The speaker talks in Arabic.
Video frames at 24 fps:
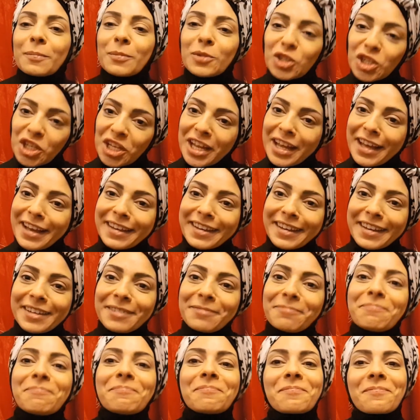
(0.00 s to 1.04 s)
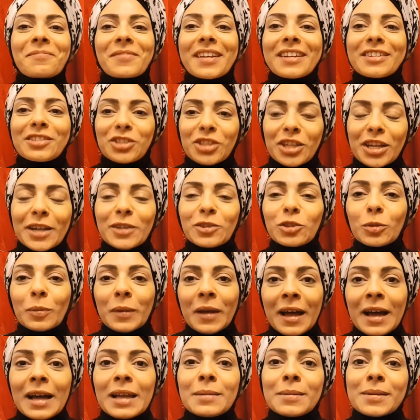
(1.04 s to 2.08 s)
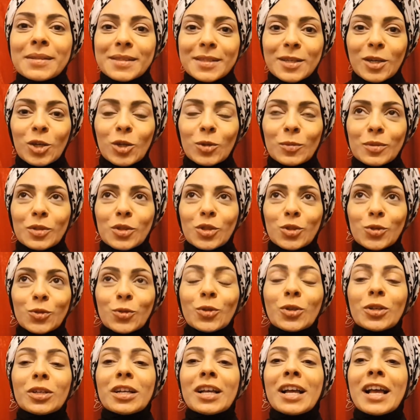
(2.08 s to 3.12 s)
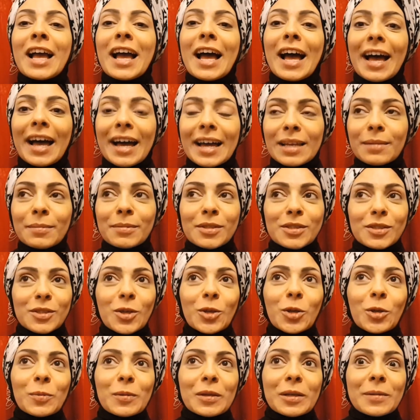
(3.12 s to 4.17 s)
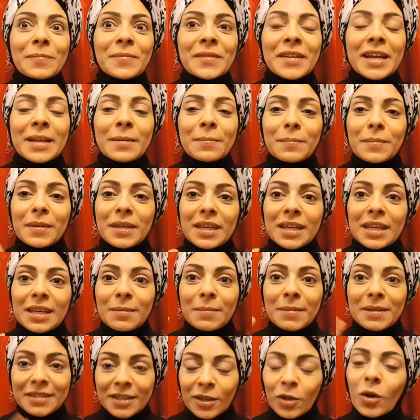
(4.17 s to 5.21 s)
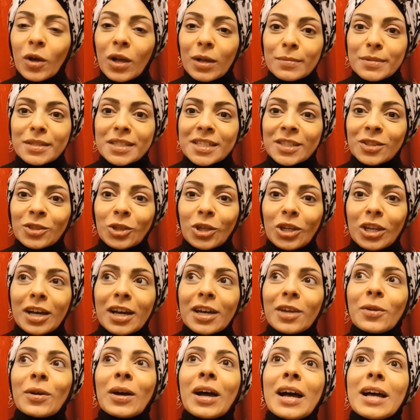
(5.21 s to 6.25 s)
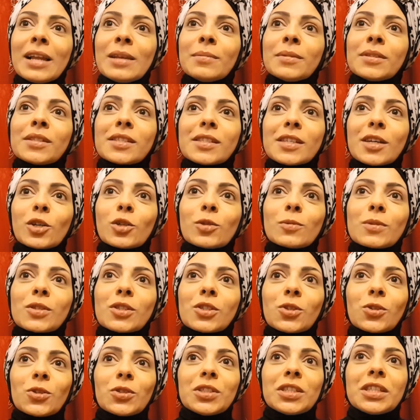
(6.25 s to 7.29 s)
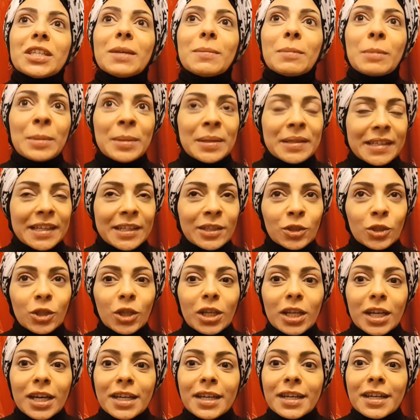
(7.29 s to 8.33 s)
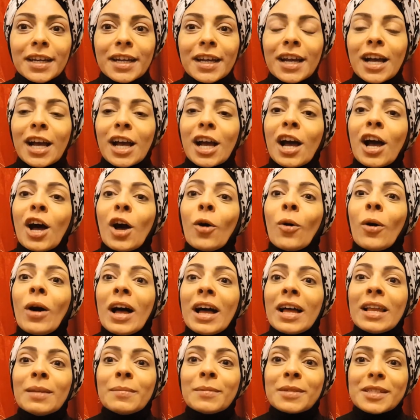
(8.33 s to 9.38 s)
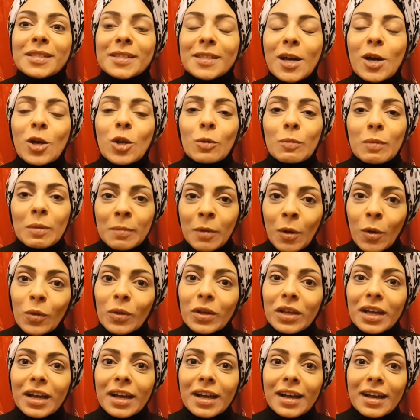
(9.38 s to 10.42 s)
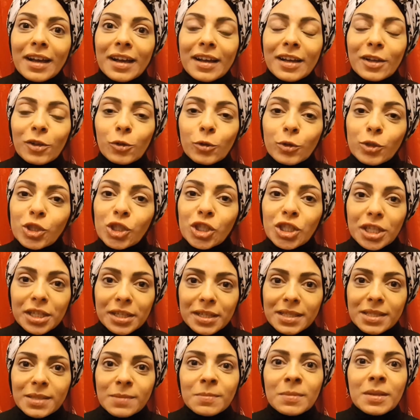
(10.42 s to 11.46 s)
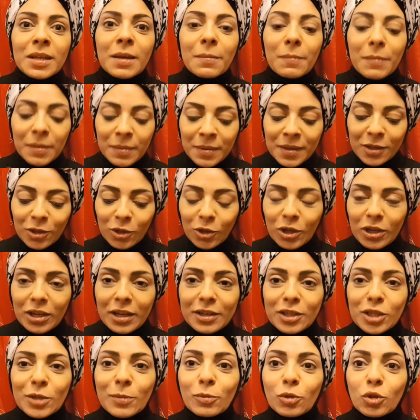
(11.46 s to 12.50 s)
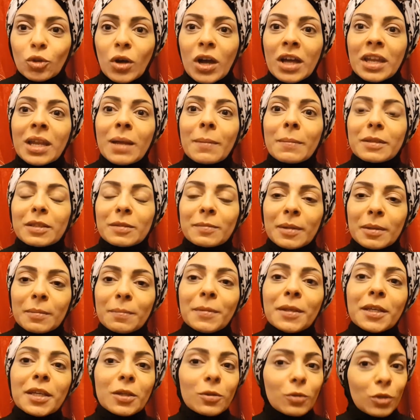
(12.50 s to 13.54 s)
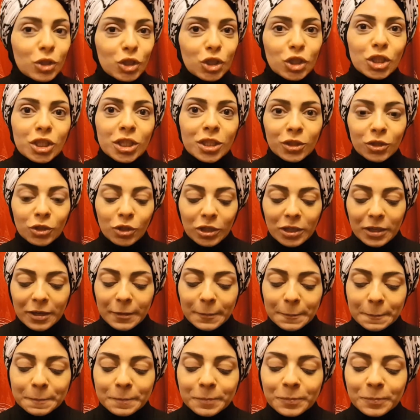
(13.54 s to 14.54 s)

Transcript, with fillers: مشان هيك اشتريته بأقل من سعره بالسوق أقل من سعره بلبنان ب 250 دولار أقل من سعره بالسعودية ب 200 دولار وأقل من سعره بموقع جوتشي الرسمي ب 100 دولار جبته أنا ب 820 دولار